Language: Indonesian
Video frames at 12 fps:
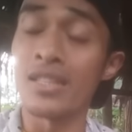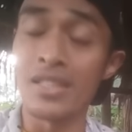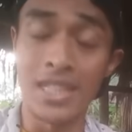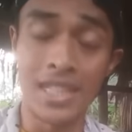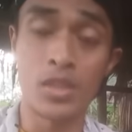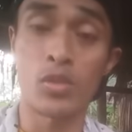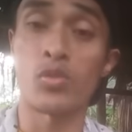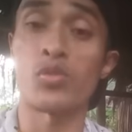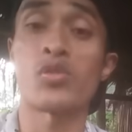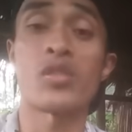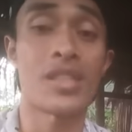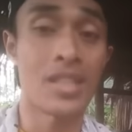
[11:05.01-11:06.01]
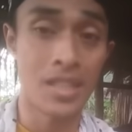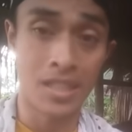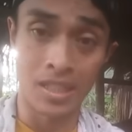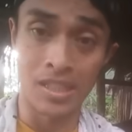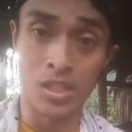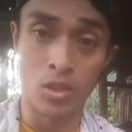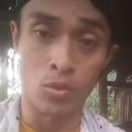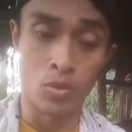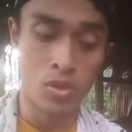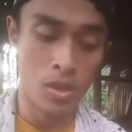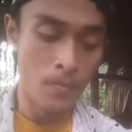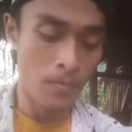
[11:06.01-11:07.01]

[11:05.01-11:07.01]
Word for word: Yesus Kristus.